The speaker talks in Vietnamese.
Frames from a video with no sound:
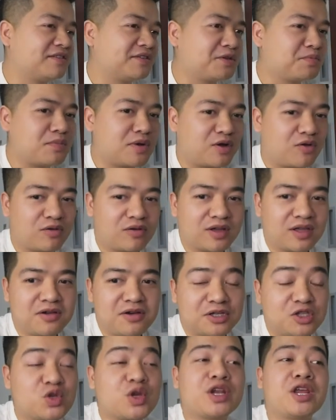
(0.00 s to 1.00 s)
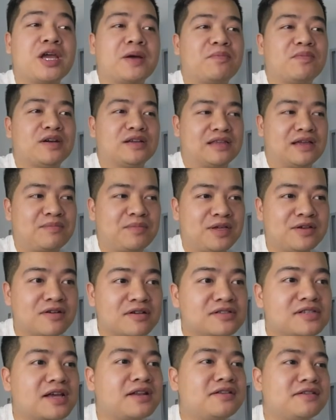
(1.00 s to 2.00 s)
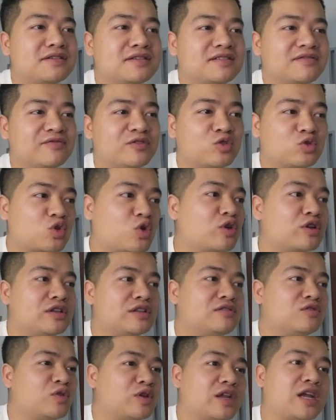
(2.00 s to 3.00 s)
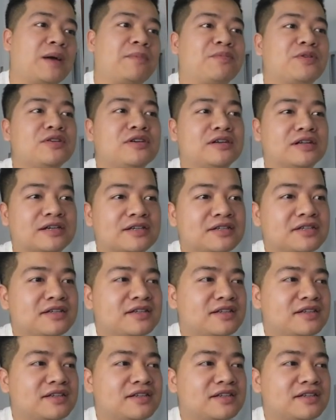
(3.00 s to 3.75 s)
Nhưng mà có cái người chuyên nghiệp, người ta mới hướng dẫn. Ví dụ tôi đi gặp những người đấy,